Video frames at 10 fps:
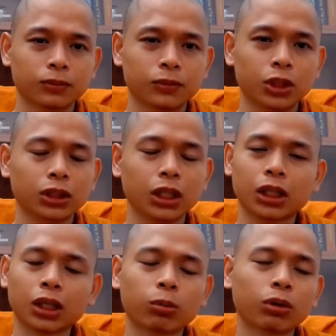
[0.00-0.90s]
đương nhiên
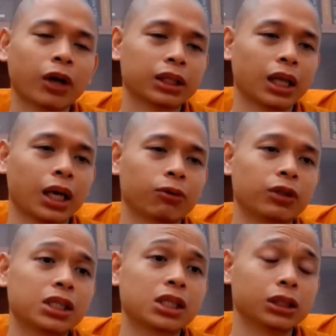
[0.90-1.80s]
là không có phàn nàn
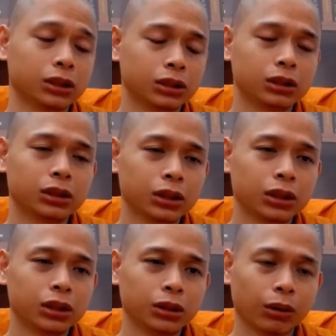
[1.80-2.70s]
về sư
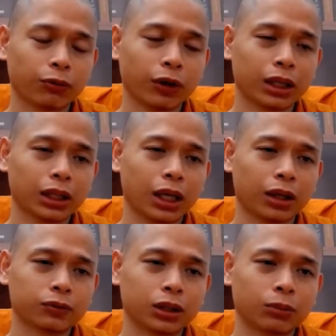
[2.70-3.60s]
mà phàn
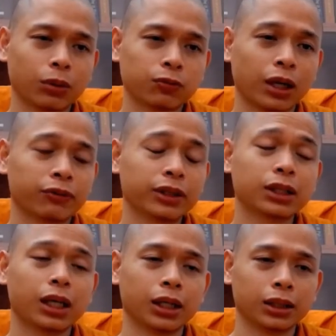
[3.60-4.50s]
nàn về một vài vấn
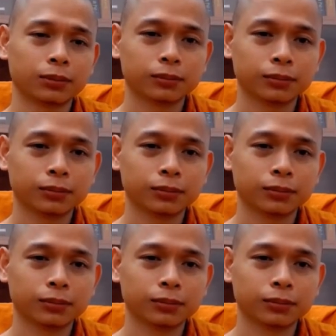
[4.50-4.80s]
đề